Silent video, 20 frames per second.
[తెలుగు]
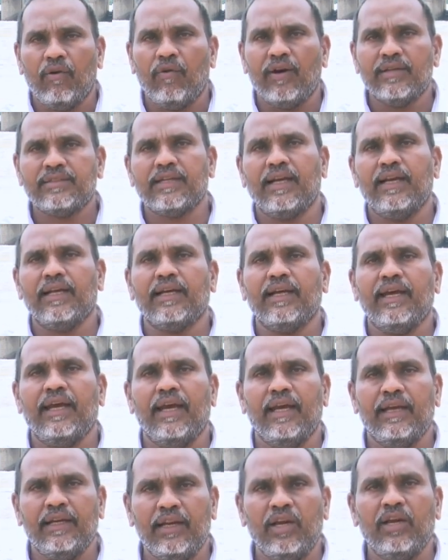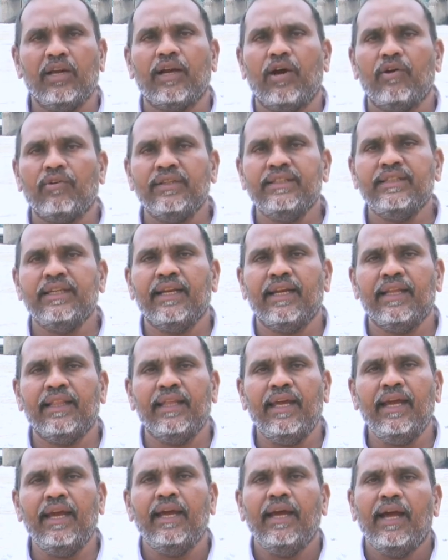వర్షాలకి నీళ్లు రావడం
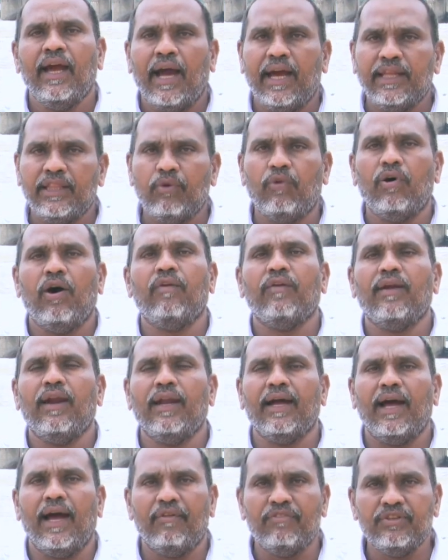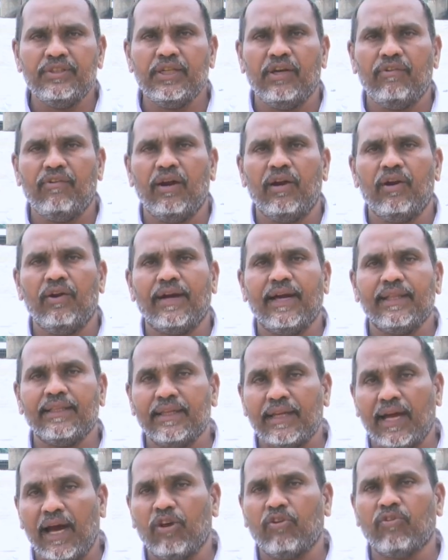జరిగింది అయితే ఓవరాల్గా విజయవాడలో గత
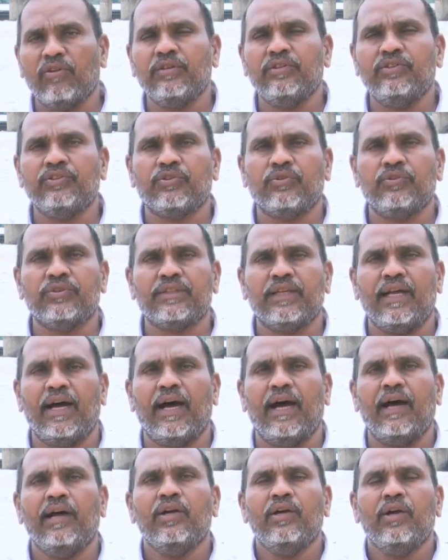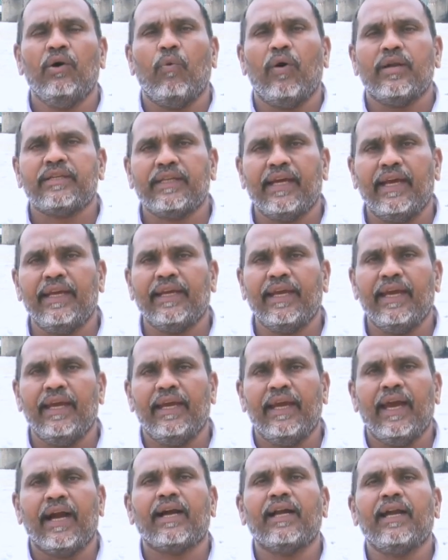నాలుగు రోజుల నుంచి కురిసిన వర్షానికి
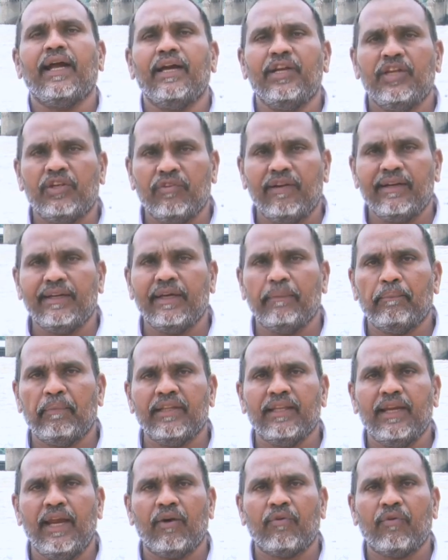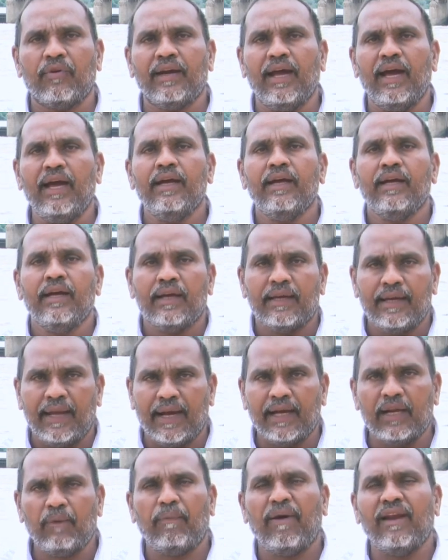ఎక్కడ ఎటువంటి ఇబ్బంది లేకుండా
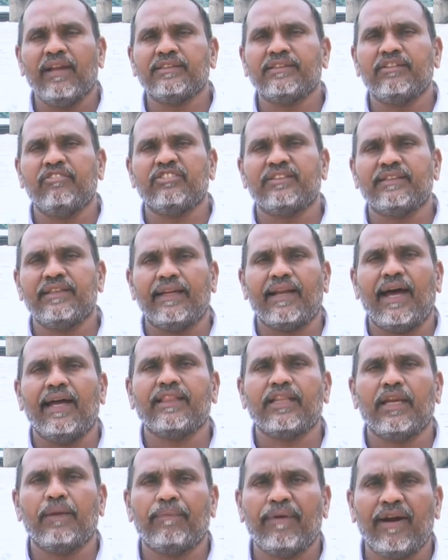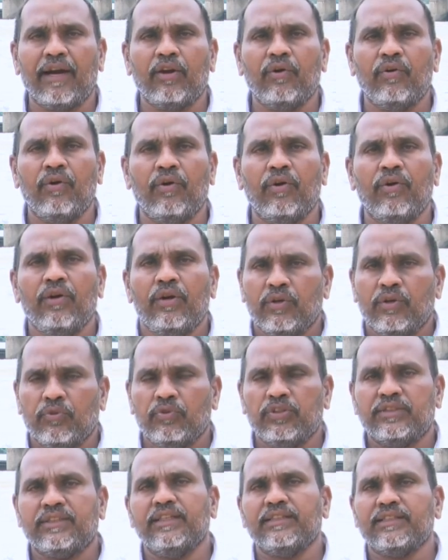నగరపాలక సంస్థ రాత్రి పగలు
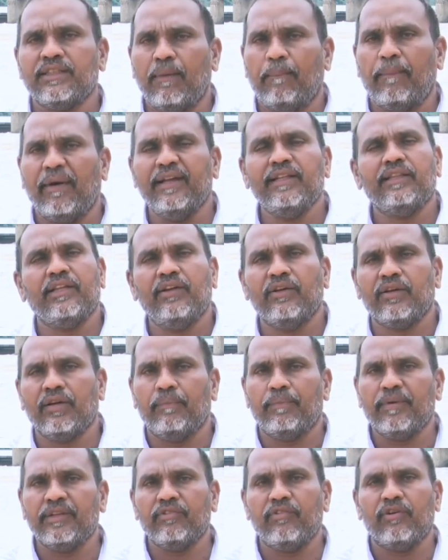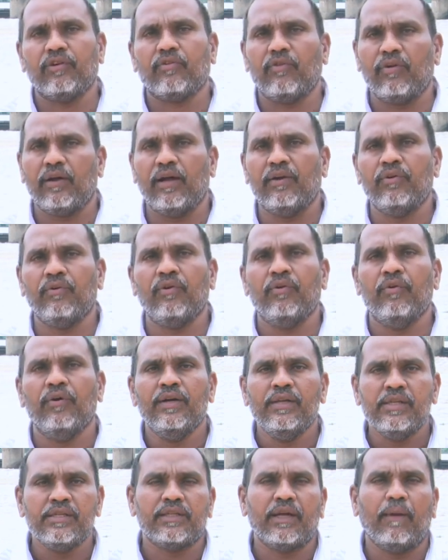కృషి చేసిన పనితీరుకి ప్రతి వరకు కూడాను
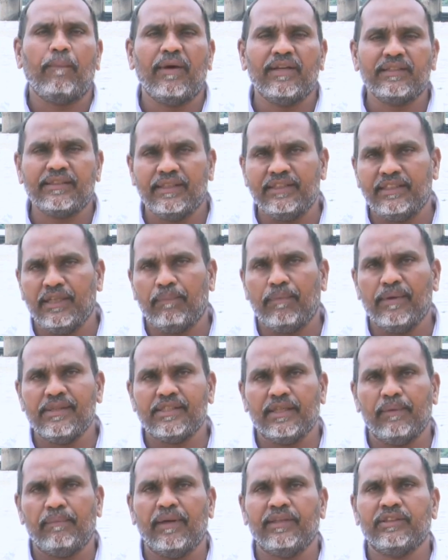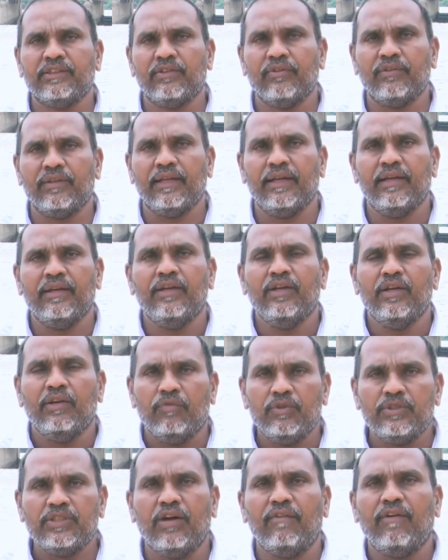షబాష్ అని చెప్పాల్సిన పరిస్థితి ఉంది
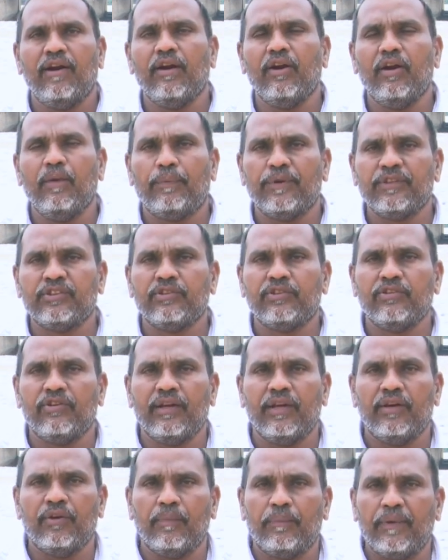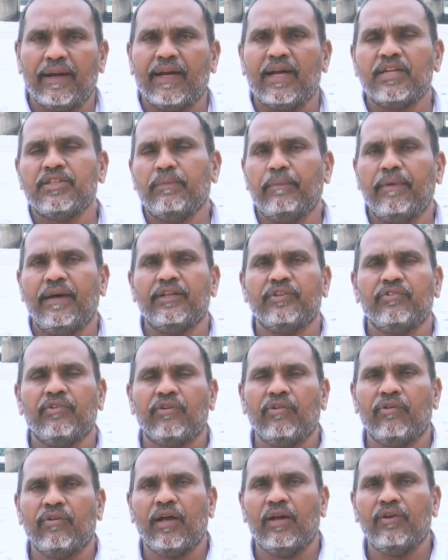విజయవాడలో ప్రస్తుతం నేను ప్రకాశం బ్యారేజ్
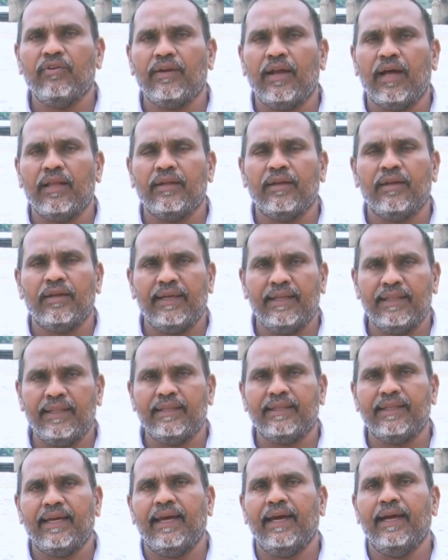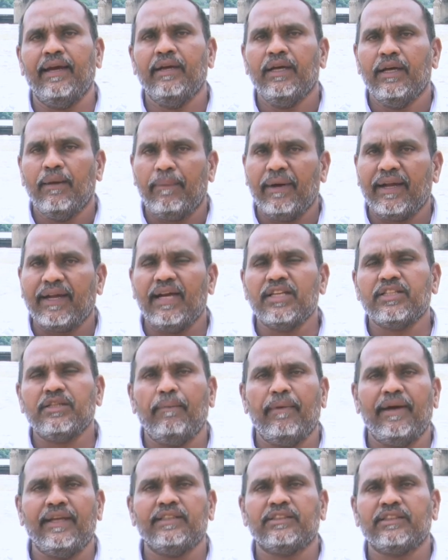వద్ద ఉన్నాను నా ఏదైతే ప్రకాశం
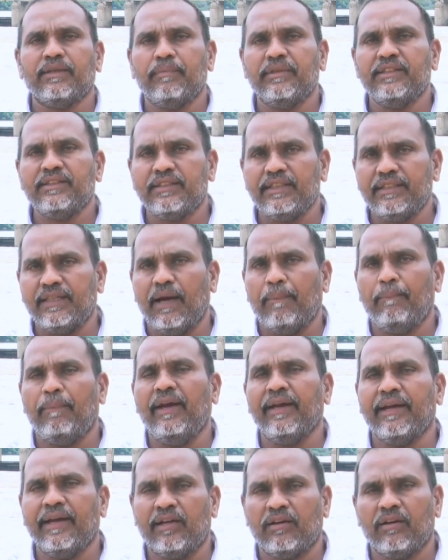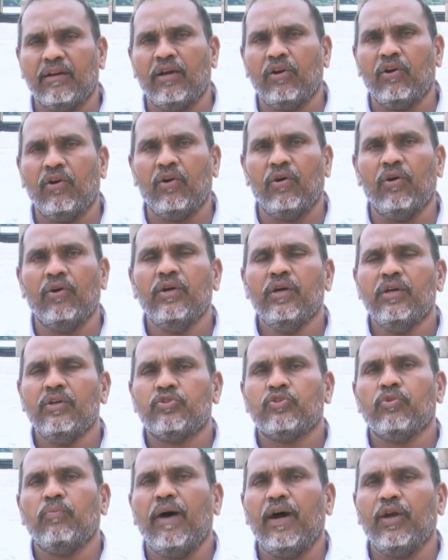బ్యారేజ్ సంబంధించి డెబ్బై గేట్లలో
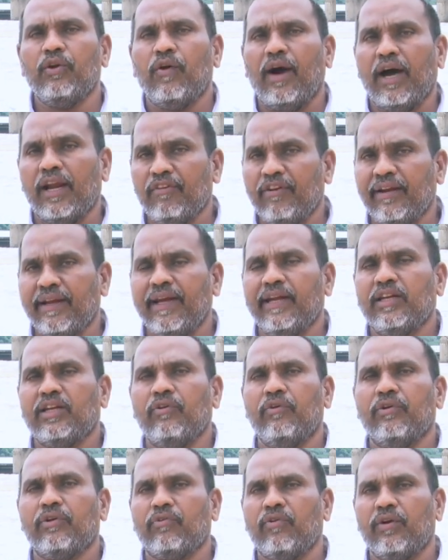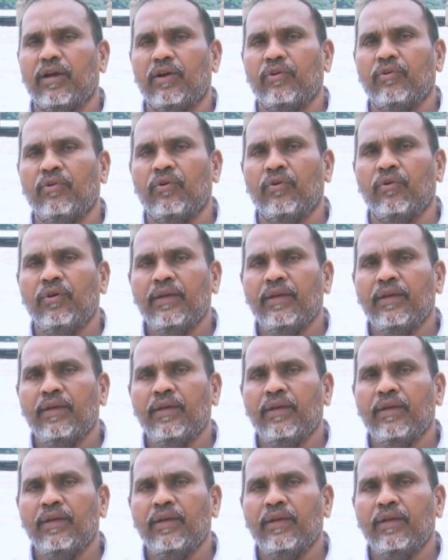సుమారు అరవై గేట్ల వరకు కూడాను